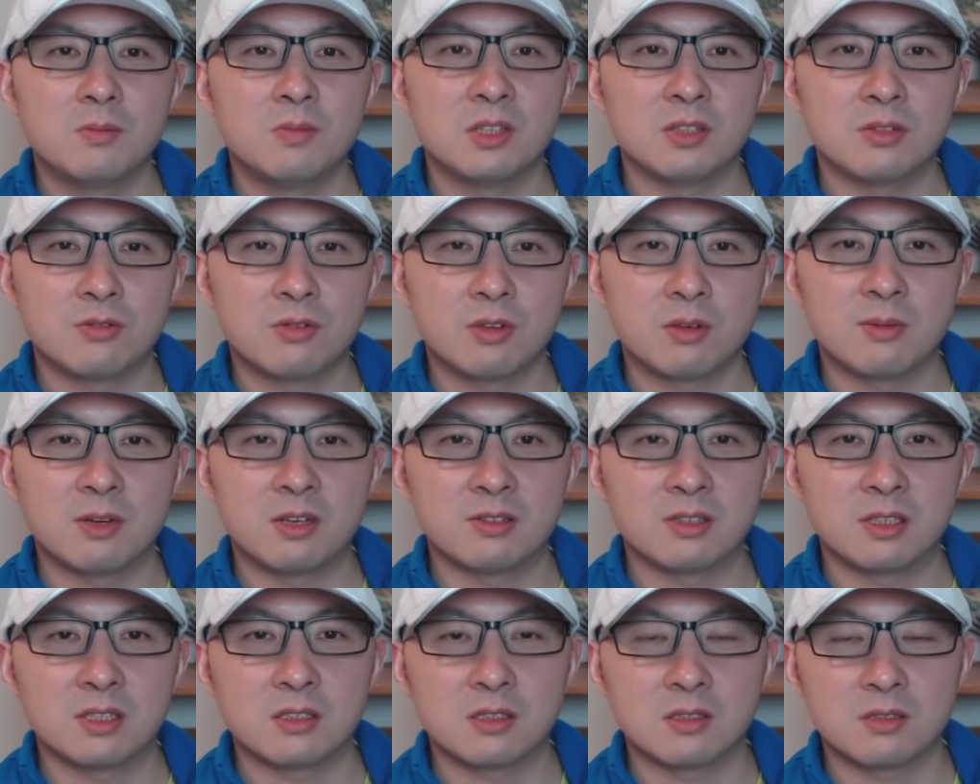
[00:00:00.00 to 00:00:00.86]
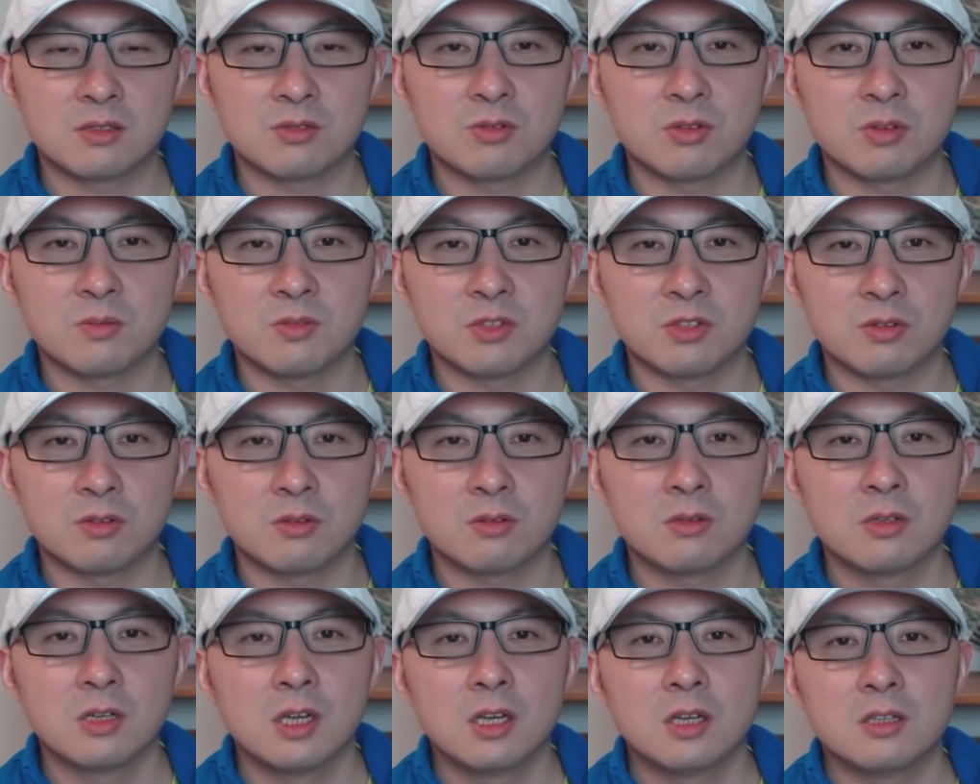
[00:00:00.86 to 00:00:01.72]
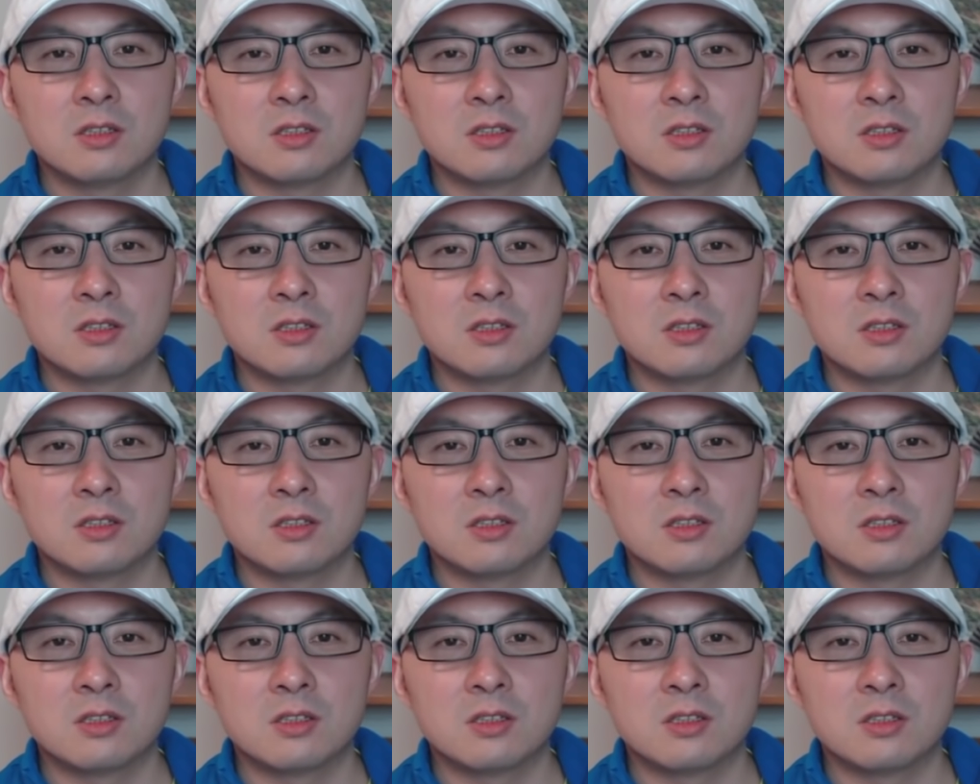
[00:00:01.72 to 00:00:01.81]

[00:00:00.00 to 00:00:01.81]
并确保在这次选举中